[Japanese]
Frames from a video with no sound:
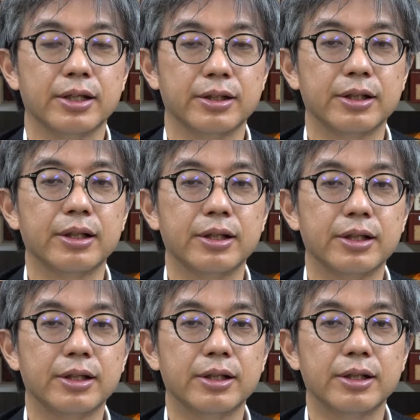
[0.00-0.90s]

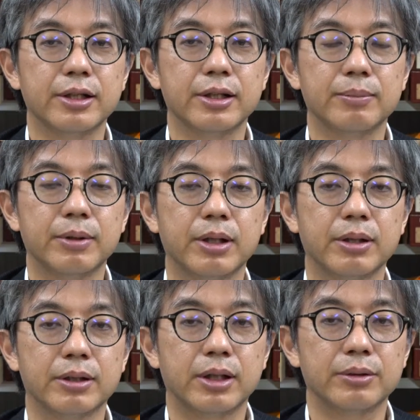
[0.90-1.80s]
で
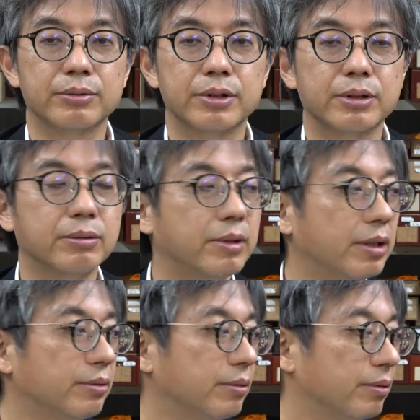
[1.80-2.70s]
まああの戦後
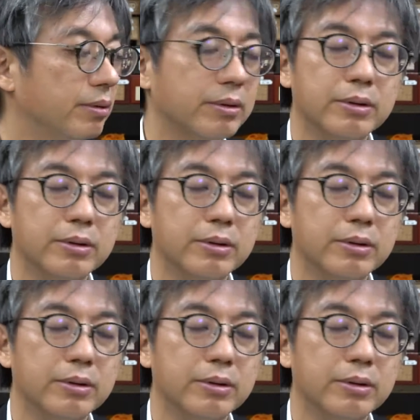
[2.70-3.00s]
はあの